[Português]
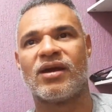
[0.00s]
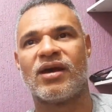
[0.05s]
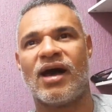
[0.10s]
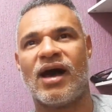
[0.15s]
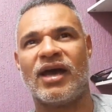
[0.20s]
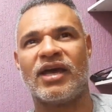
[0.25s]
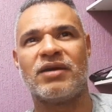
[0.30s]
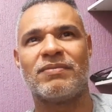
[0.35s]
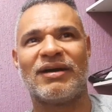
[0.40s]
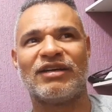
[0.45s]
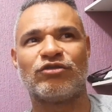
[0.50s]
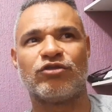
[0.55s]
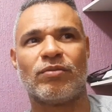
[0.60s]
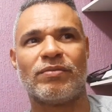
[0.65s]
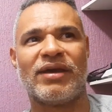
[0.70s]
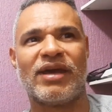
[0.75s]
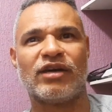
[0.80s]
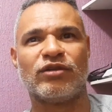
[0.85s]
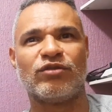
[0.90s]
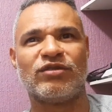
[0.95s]
aí mais ou
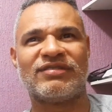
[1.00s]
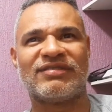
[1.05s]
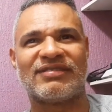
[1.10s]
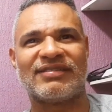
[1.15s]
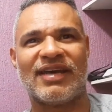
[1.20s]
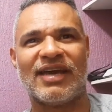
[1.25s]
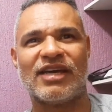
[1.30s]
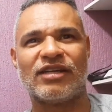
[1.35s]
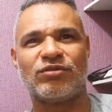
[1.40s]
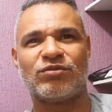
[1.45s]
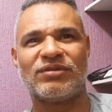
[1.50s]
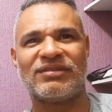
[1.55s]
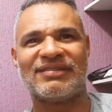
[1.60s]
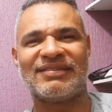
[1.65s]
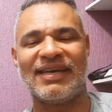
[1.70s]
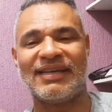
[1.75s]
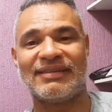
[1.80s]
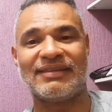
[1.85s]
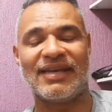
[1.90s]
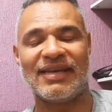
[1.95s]
menos
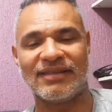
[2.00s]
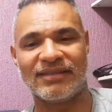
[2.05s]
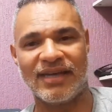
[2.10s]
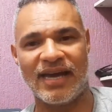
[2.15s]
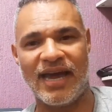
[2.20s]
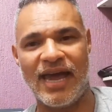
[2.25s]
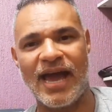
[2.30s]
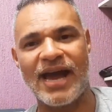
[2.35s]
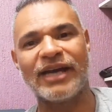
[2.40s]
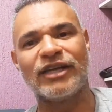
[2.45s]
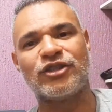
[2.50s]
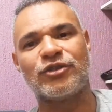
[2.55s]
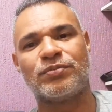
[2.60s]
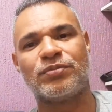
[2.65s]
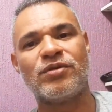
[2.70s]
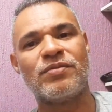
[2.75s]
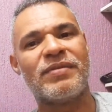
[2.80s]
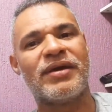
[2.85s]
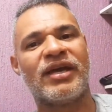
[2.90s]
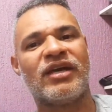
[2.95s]
170 reais
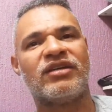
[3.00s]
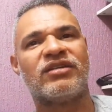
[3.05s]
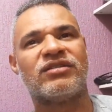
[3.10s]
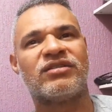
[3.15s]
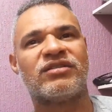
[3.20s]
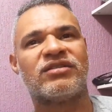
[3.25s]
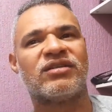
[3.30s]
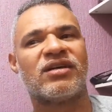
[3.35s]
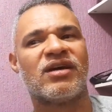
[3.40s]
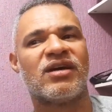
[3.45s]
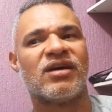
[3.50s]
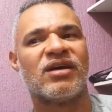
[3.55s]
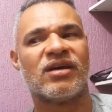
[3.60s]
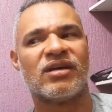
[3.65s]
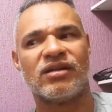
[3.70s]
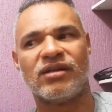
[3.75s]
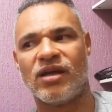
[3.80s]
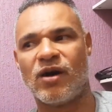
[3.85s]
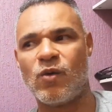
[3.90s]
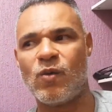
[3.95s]
por mês.
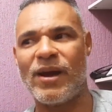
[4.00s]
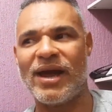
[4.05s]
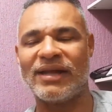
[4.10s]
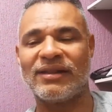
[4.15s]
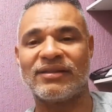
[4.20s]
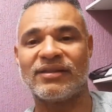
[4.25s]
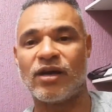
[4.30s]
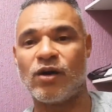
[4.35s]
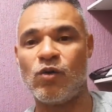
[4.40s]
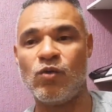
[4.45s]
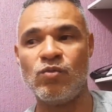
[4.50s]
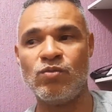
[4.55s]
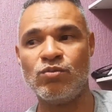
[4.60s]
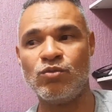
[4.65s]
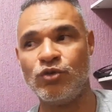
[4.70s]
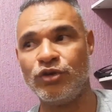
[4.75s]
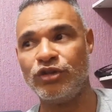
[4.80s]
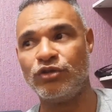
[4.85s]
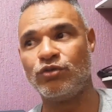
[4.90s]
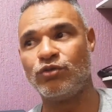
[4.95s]
Não é tão
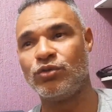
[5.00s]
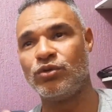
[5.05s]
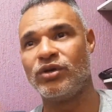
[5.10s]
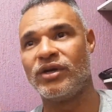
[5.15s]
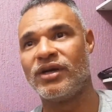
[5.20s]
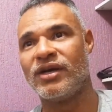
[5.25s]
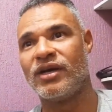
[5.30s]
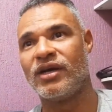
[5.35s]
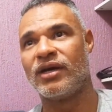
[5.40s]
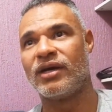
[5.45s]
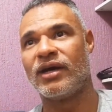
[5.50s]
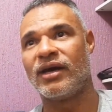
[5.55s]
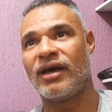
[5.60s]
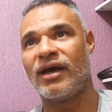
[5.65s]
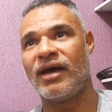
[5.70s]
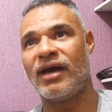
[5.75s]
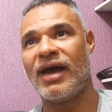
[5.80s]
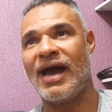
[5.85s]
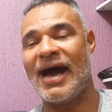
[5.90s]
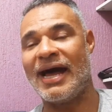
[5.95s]
muito
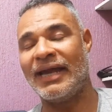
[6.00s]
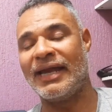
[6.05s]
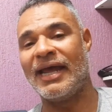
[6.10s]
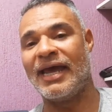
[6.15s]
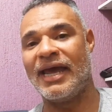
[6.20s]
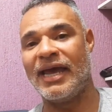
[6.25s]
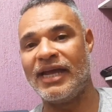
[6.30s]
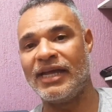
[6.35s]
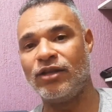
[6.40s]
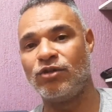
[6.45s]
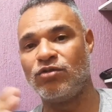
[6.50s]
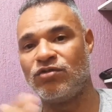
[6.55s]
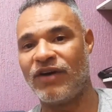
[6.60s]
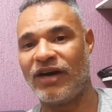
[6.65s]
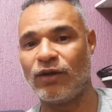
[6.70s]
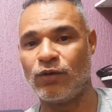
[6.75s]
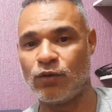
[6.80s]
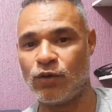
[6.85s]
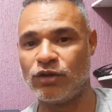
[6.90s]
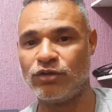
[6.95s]
é, além do
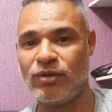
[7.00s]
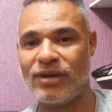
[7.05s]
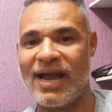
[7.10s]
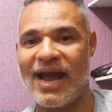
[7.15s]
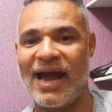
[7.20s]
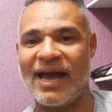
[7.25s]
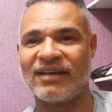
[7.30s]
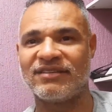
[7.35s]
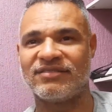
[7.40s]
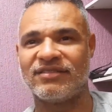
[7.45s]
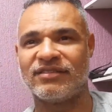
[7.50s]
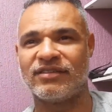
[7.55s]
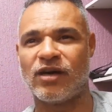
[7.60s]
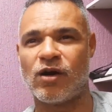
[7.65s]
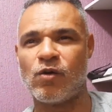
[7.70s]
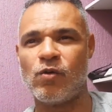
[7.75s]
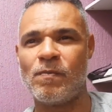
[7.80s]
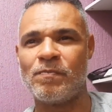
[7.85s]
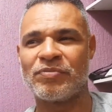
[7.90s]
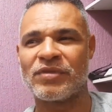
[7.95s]
valor do gás.
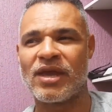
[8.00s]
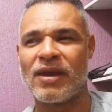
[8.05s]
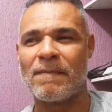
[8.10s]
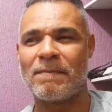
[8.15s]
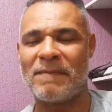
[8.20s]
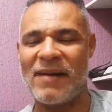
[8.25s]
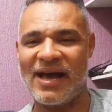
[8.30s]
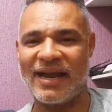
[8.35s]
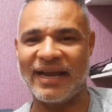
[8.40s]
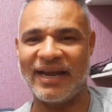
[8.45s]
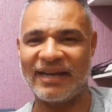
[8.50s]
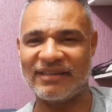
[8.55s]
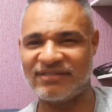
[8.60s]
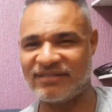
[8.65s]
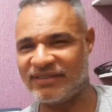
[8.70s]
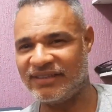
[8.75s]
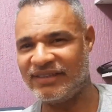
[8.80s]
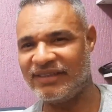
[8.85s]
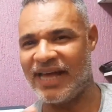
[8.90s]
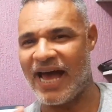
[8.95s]
Então
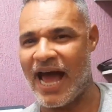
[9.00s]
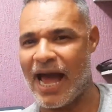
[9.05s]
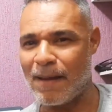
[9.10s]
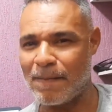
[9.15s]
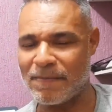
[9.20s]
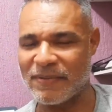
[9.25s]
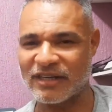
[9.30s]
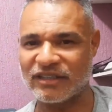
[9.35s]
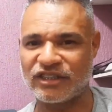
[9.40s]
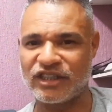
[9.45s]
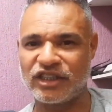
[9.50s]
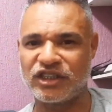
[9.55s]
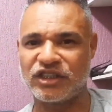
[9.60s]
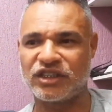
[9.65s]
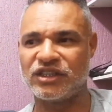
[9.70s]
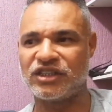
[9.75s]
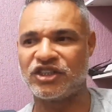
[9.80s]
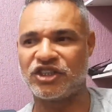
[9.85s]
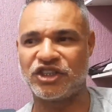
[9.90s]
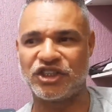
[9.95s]
parece que dá para a
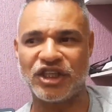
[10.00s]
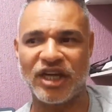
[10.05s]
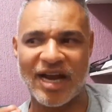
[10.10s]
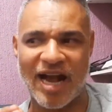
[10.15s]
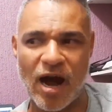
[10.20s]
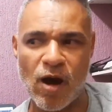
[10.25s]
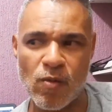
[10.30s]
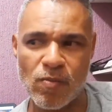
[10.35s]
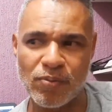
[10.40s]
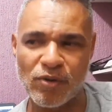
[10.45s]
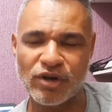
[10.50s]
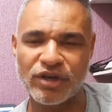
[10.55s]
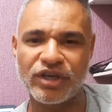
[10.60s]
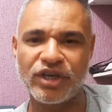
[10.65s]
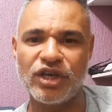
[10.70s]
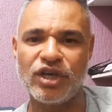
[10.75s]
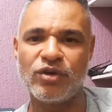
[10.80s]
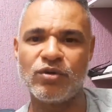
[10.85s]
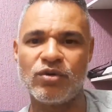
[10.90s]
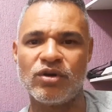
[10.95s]
gente esticar um
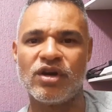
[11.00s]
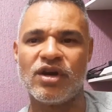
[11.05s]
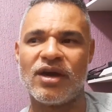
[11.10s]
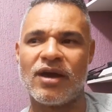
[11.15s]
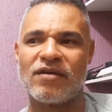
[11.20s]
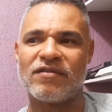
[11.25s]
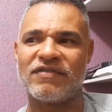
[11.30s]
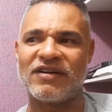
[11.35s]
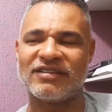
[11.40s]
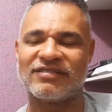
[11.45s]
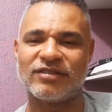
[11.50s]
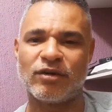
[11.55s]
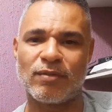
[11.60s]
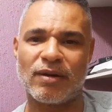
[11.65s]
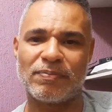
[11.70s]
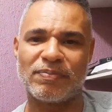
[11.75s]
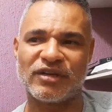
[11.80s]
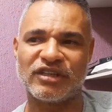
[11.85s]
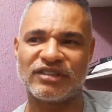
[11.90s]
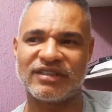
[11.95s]
pouquinho, fazer
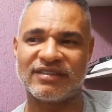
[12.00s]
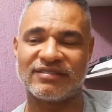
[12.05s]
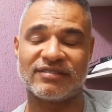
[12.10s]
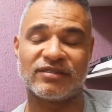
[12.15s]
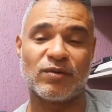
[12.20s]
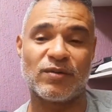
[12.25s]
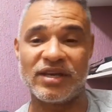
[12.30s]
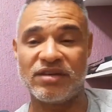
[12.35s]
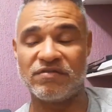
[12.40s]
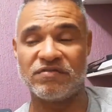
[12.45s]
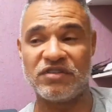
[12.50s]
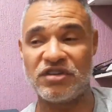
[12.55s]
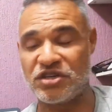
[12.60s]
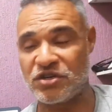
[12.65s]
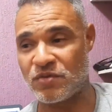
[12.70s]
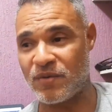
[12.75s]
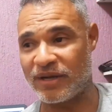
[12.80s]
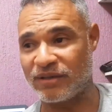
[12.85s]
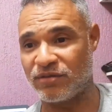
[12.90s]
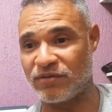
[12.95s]
uma prestação aí em
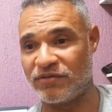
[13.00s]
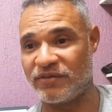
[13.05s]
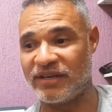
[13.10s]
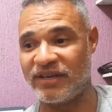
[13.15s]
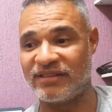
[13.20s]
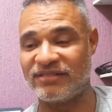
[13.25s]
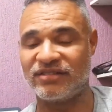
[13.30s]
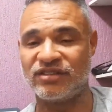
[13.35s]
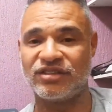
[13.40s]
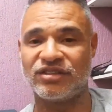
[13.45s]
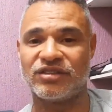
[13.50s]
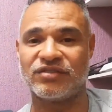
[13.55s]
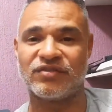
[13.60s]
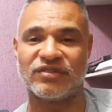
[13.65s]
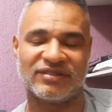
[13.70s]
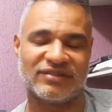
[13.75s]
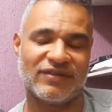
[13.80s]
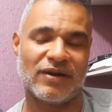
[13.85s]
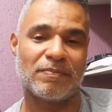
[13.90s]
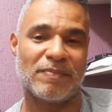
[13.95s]
24 vezes.
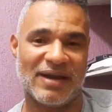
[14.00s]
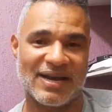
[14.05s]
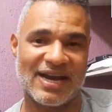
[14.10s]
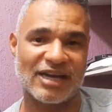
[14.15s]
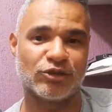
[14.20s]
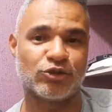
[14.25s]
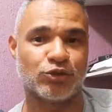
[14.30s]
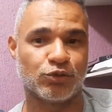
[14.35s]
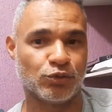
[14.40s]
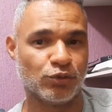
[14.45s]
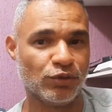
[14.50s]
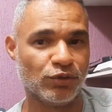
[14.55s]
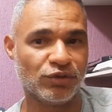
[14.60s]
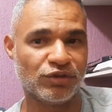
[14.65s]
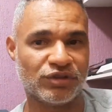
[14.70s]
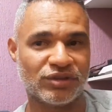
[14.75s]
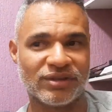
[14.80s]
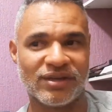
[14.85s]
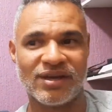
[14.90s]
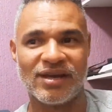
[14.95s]
Você vai pagar
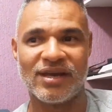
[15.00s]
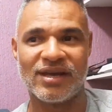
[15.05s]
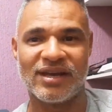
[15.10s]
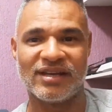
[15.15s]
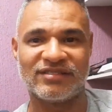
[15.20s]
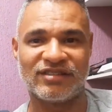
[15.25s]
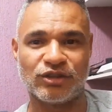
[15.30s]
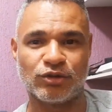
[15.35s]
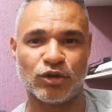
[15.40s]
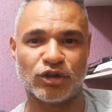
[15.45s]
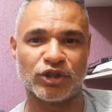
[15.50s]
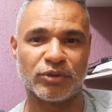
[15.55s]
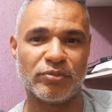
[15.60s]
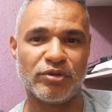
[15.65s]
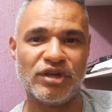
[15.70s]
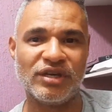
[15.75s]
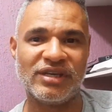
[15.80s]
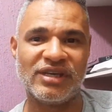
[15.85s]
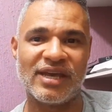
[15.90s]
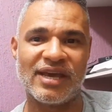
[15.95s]
juros, esse
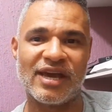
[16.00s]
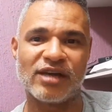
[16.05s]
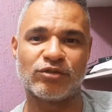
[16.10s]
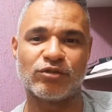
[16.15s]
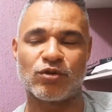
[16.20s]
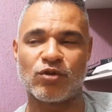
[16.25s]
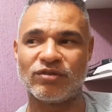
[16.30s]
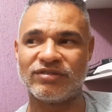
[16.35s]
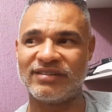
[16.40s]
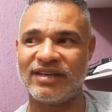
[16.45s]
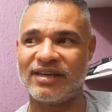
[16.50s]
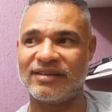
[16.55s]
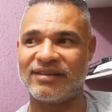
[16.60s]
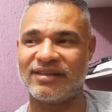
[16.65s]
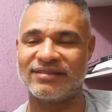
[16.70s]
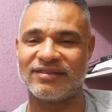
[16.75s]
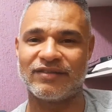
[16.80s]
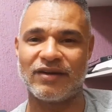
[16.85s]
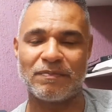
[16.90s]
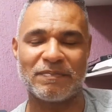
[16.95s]
2.500 com
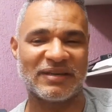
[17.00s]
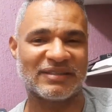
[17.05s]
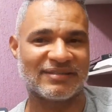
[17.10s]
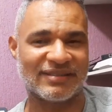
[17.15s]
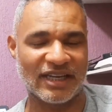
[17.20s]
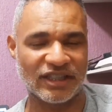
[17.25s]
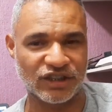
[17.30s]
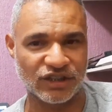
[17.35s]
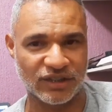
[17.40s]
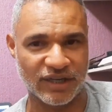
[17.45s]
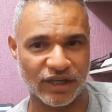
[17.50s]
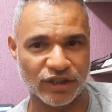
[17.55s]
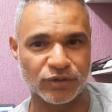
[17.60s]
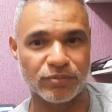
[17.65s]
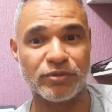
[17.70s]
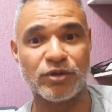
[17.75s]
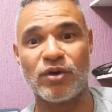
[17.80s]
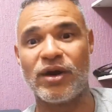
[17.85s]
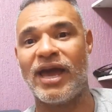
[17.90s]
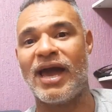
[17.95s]
certeza vai passar de 3
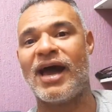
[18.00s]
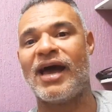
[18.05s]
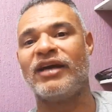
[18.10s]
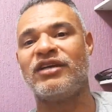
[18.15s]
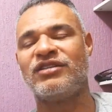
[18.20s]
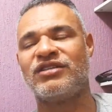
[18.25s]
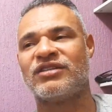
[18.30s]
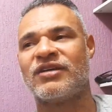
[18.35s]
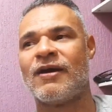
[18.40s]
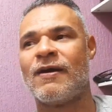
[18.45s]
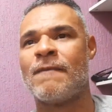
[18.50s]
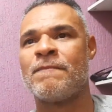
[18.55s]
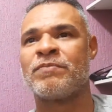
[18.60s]
mil reais.